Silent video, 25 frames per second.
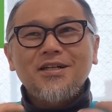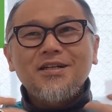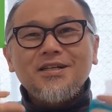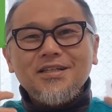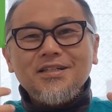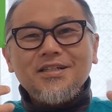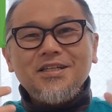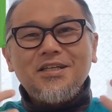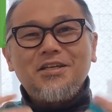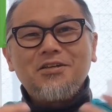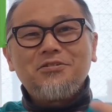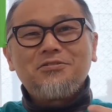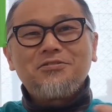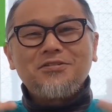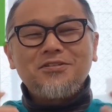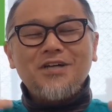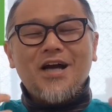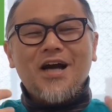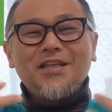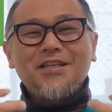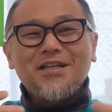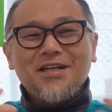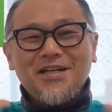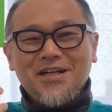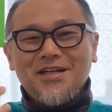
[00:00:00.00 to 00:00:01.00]
皮膚
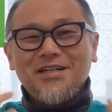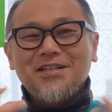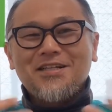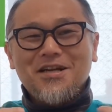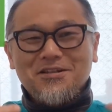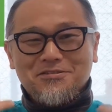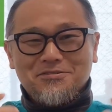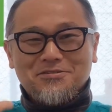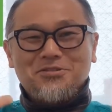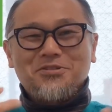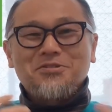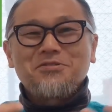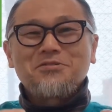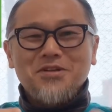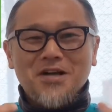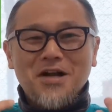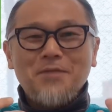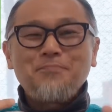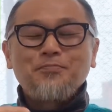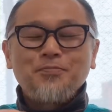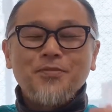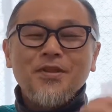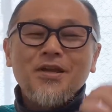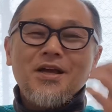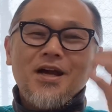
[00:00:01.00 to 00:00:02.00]
肌感覚っていう
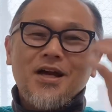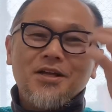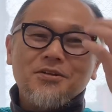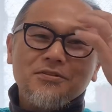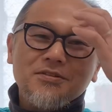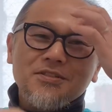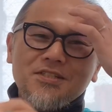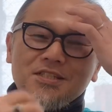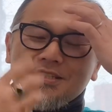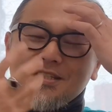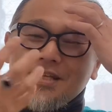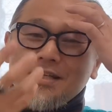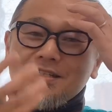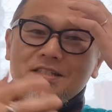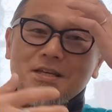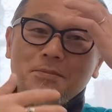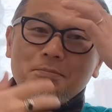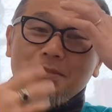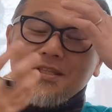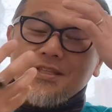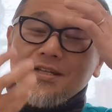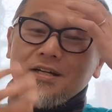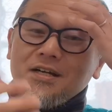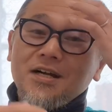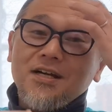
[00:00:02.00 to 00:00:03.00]
かあの実際に
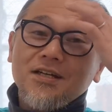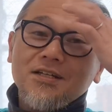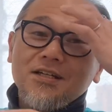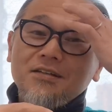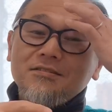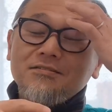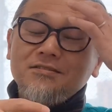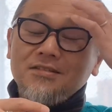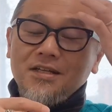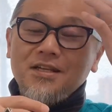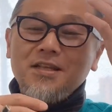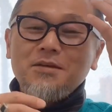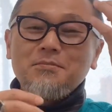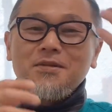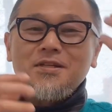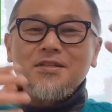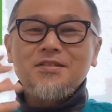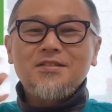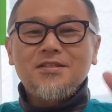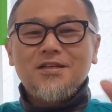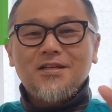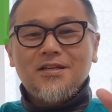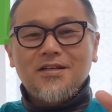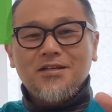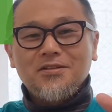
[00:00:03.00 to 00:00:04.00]
喋った感覚がね身
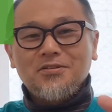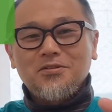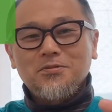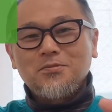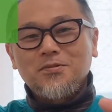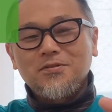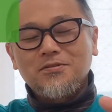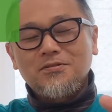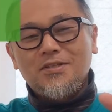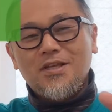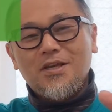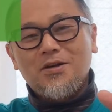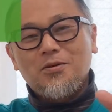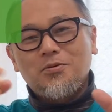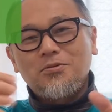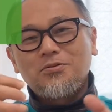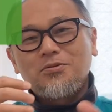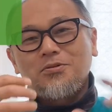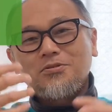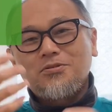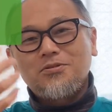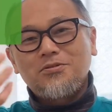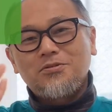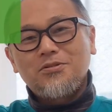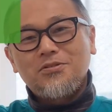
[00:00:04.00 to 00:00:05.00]
につかないと思うんで音
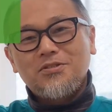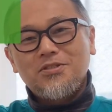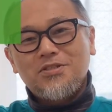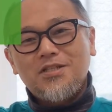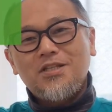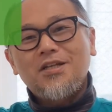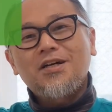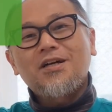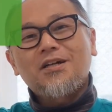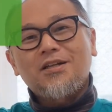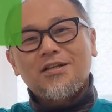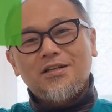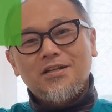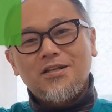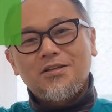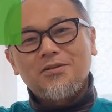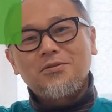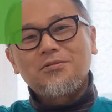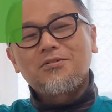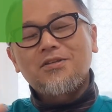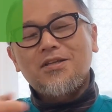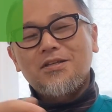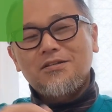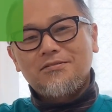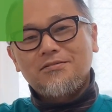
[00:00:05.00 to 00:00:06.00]
読しながらね
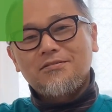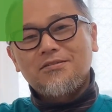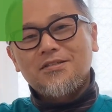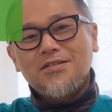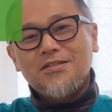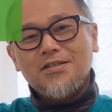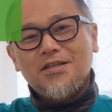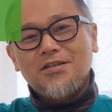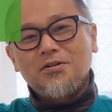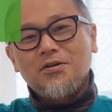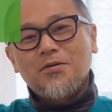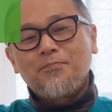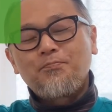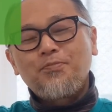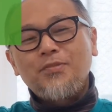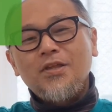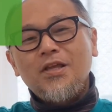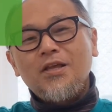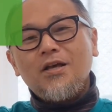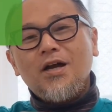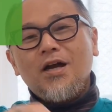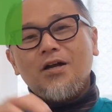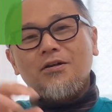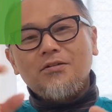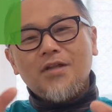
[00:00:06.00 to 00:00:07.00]
読んでいくんですけど
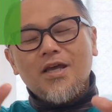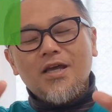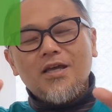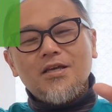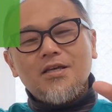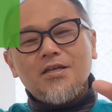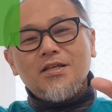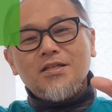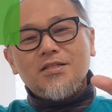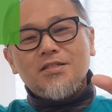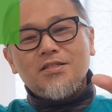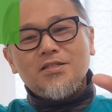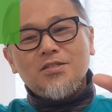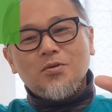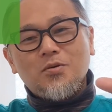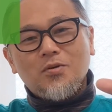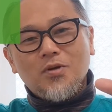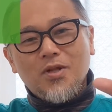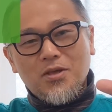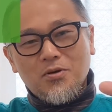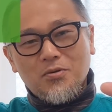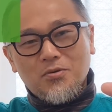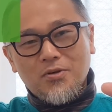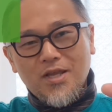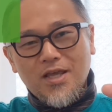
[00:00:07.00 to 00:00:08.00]
あのねそ
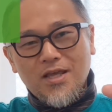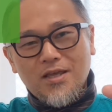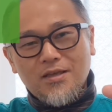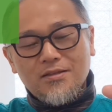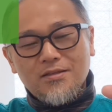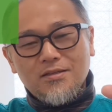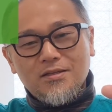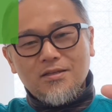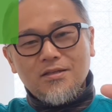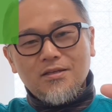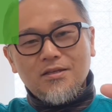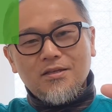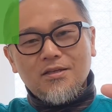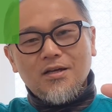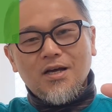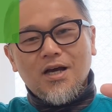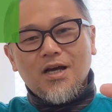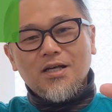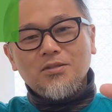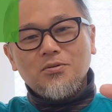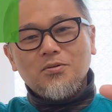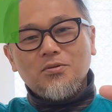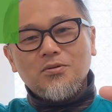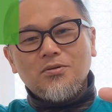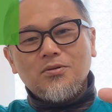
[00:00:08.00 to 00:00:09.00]
れをね
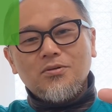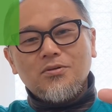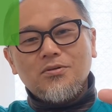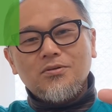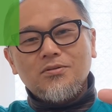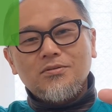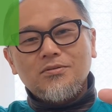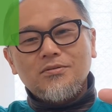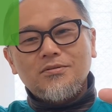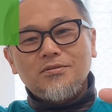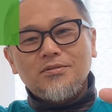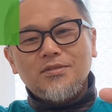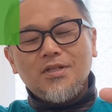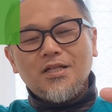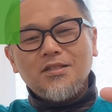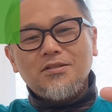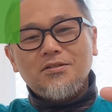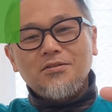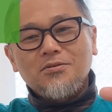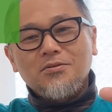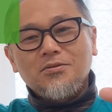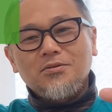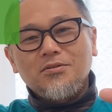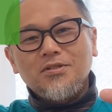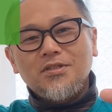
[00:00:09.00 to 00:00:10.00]
あの何
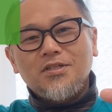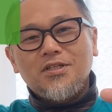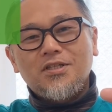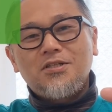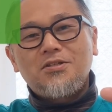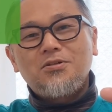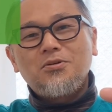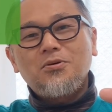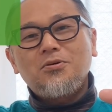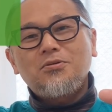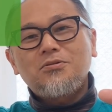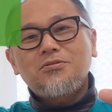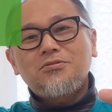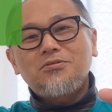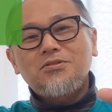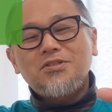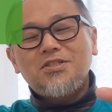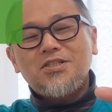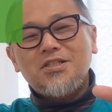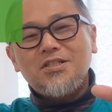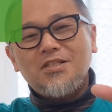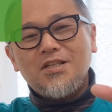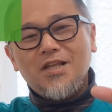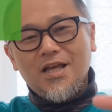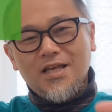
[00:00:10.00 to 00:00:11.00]
ていうの記憶
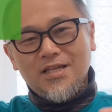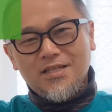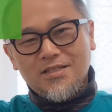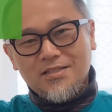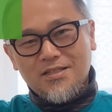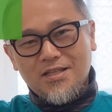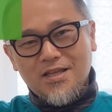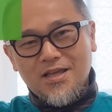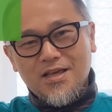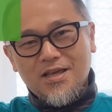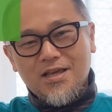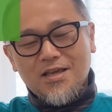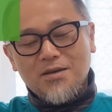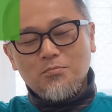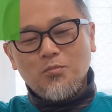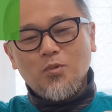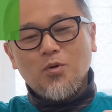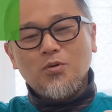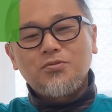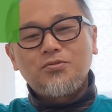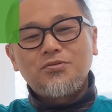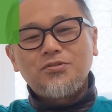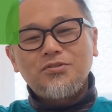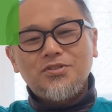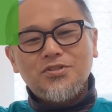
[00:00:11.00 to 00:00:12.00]
しないで
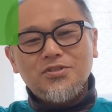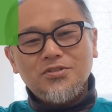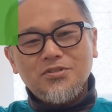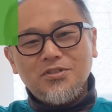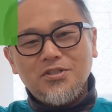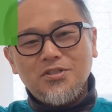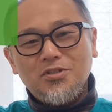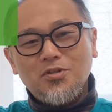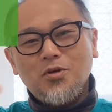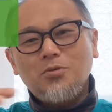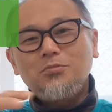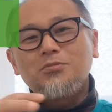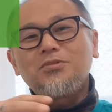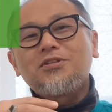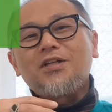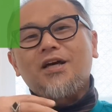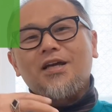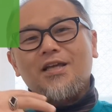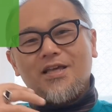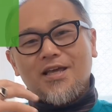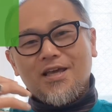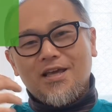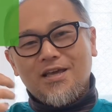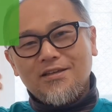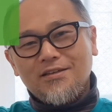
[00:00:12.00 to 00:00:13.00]
もう普通に読むだ
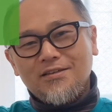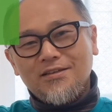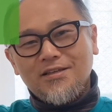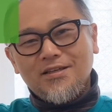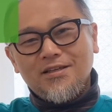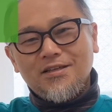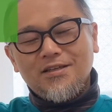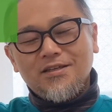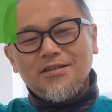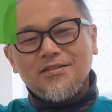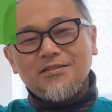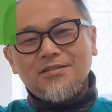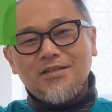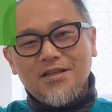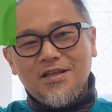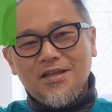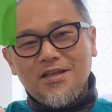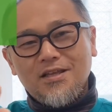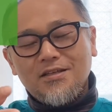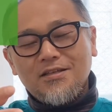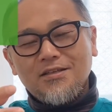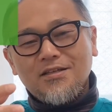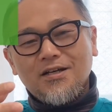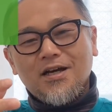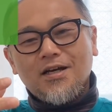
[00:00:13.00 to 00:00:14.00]
けで
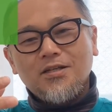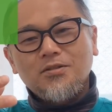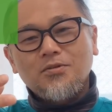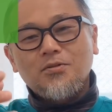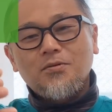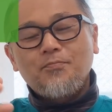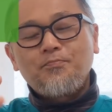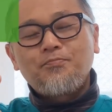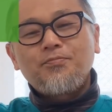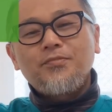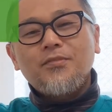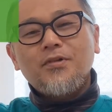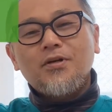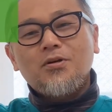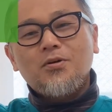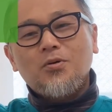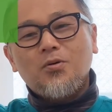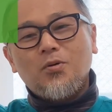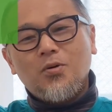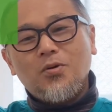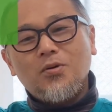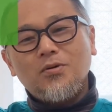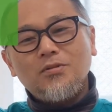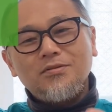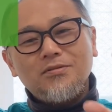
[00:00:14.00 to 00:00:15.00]
ねあの
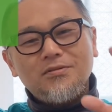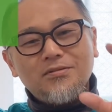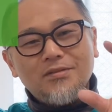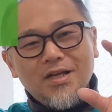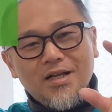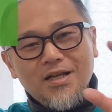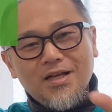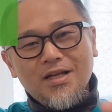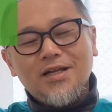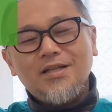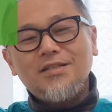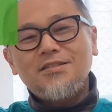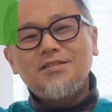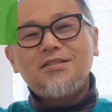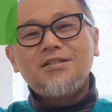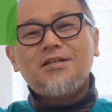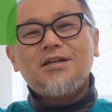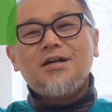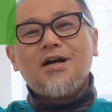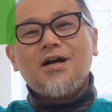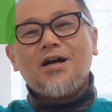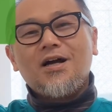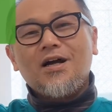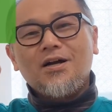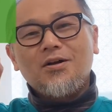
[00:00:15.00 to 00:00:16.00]
こんな感じ
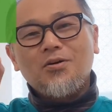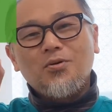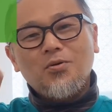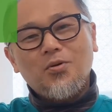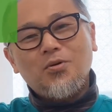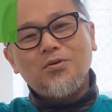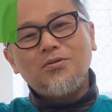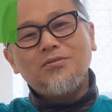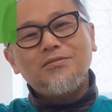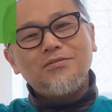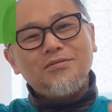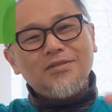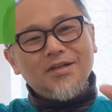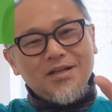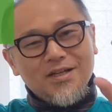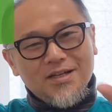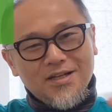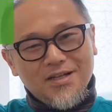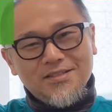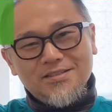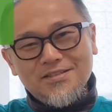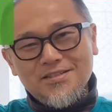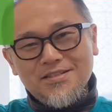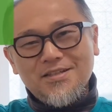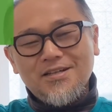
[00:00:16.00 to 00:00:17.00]
か、こんな
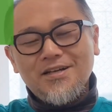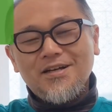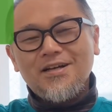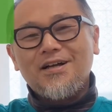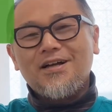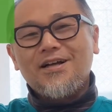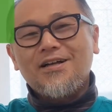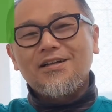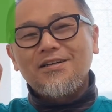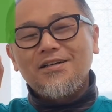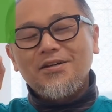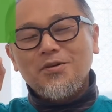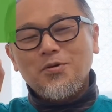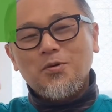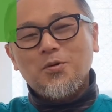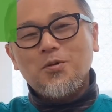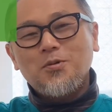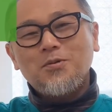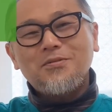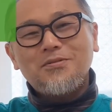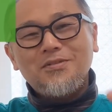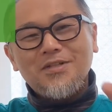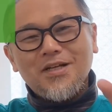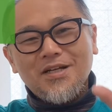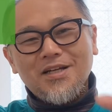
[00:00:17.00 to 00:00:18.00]
感じか、
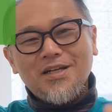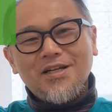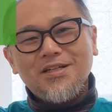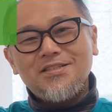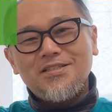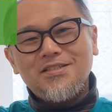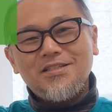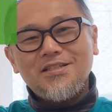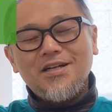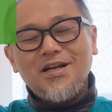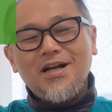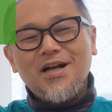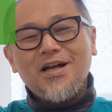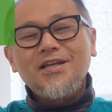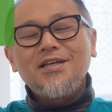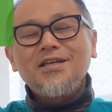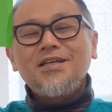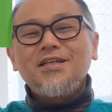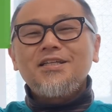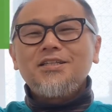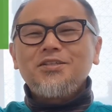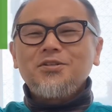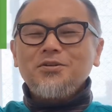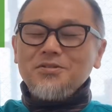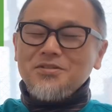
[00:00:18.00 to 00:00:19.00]
こんな感じか、
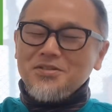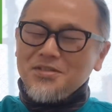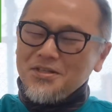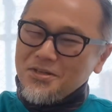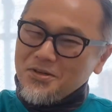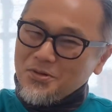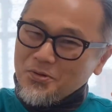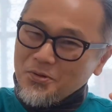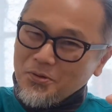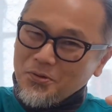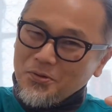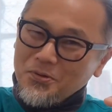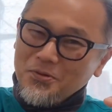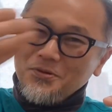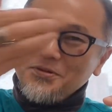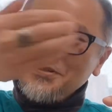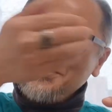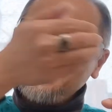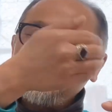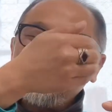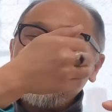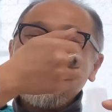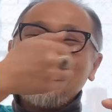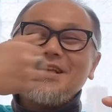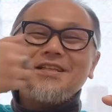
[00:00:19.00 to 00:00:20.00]
要するにこう
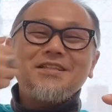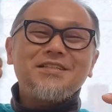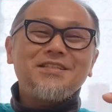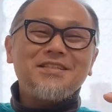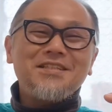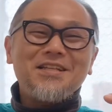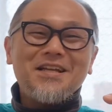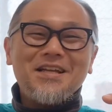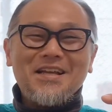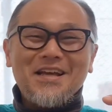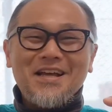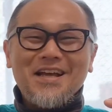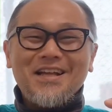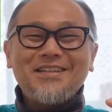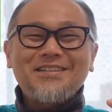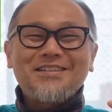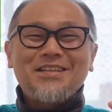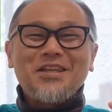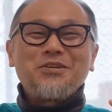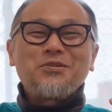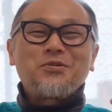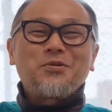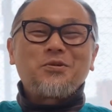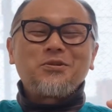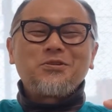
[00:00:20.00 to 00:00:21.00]
いう感じだなっ
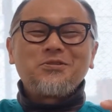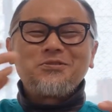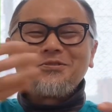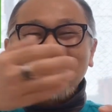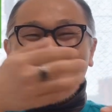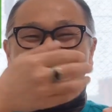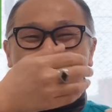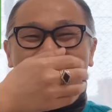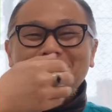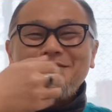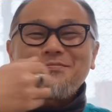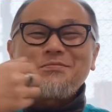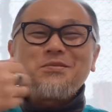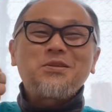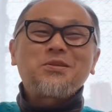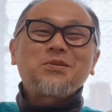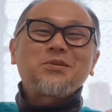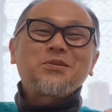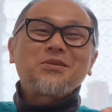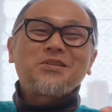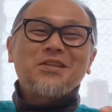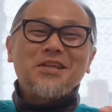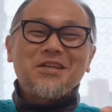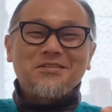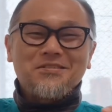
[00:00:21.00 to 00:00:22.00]
ていう、この上積み
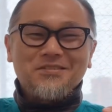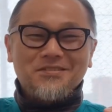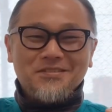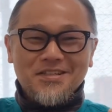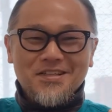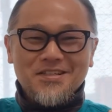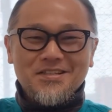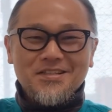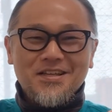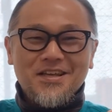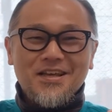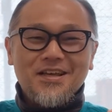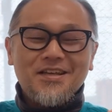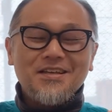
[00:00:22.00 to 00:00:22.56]
取っていくんですね。